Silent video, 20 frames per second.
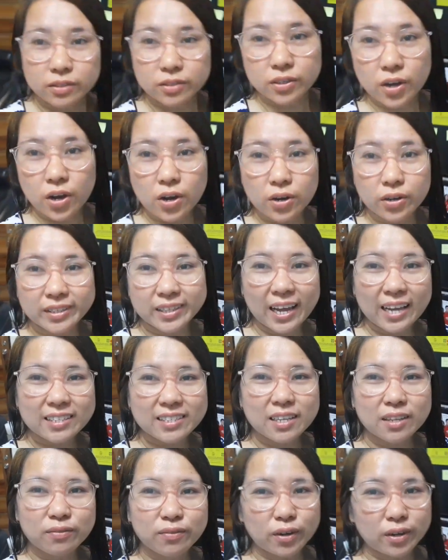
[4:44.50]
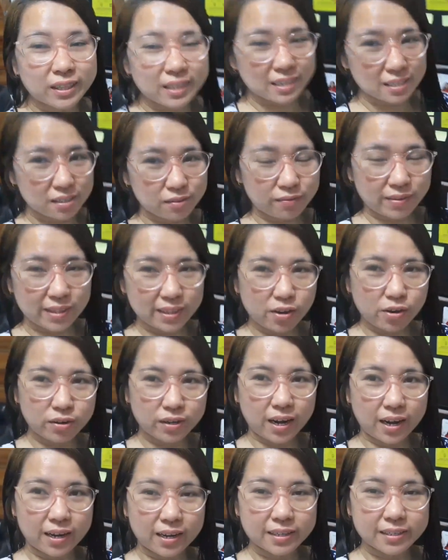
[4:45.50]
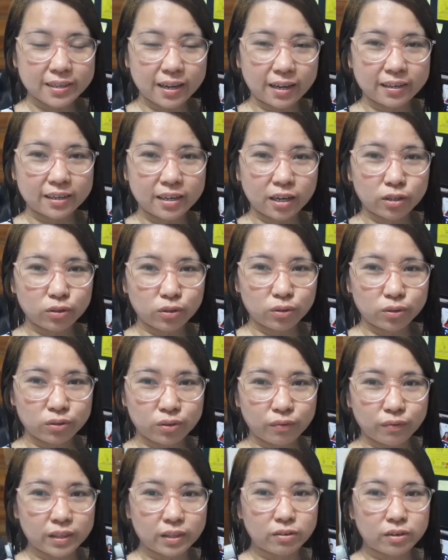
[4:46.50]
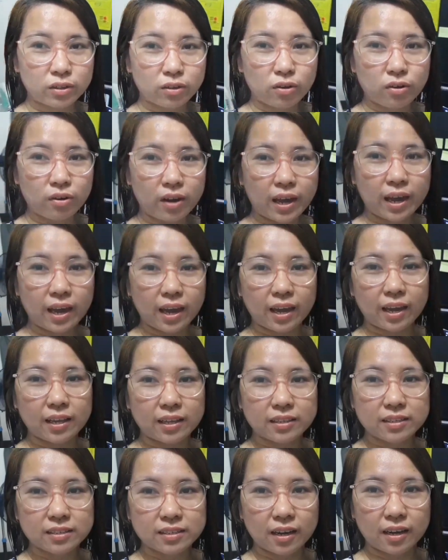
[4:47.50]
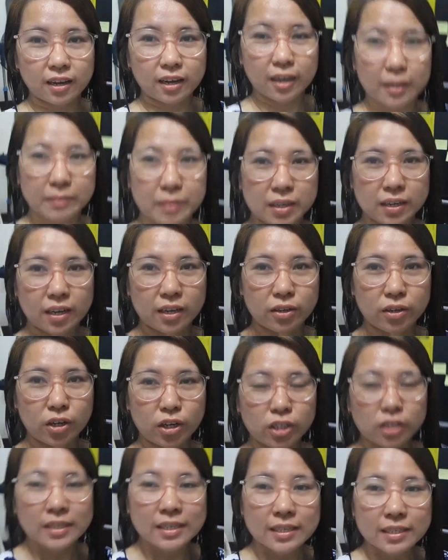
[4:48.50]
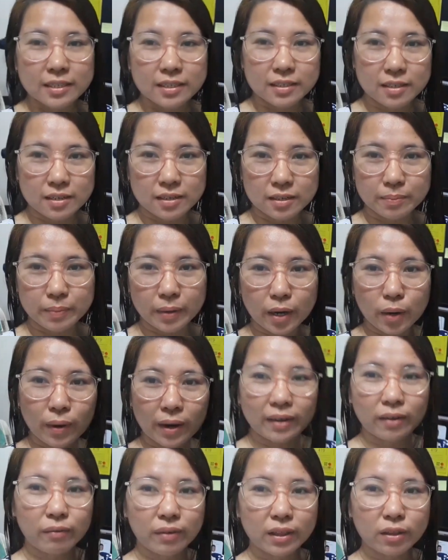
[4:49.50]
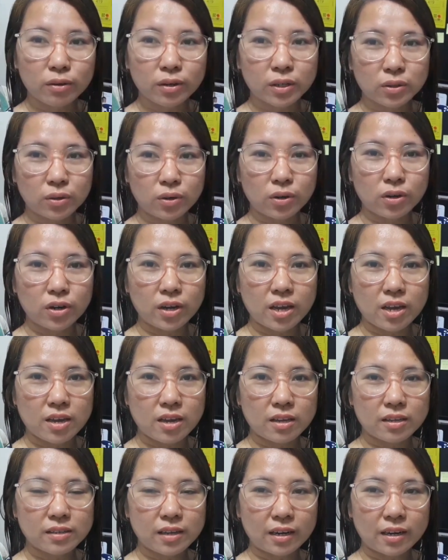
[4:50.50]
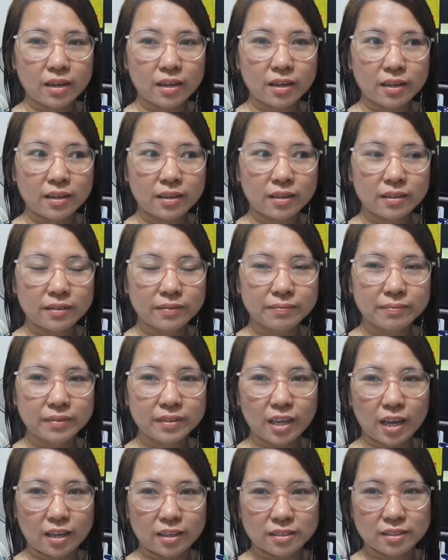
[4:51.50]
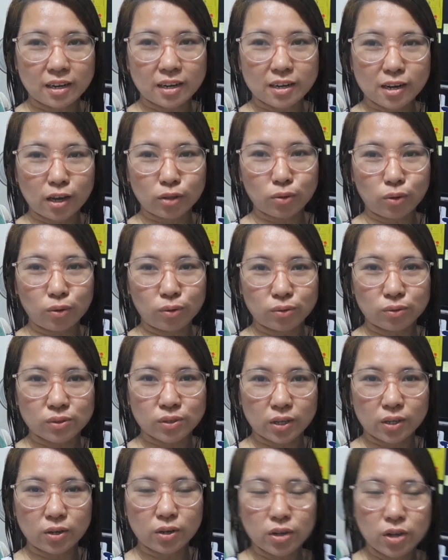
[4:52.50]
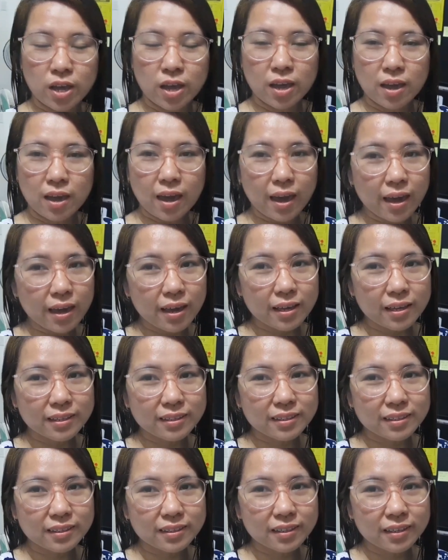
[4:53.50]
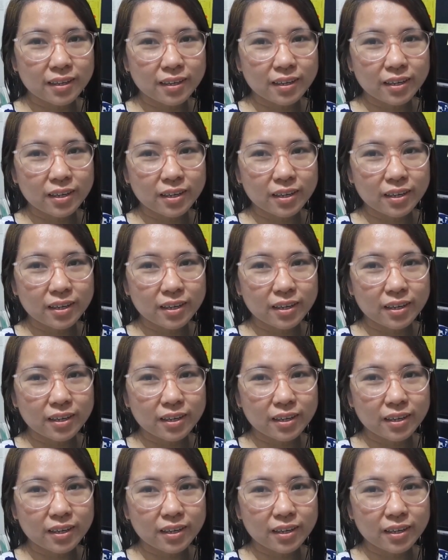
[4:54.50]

So, that's it for this video, guys. Sana nakatulong sa video na to. And sa, nag, ano, sa nagpagawa ng video na to, eh, sana, yan, sana nakatulong to sa'yo. And,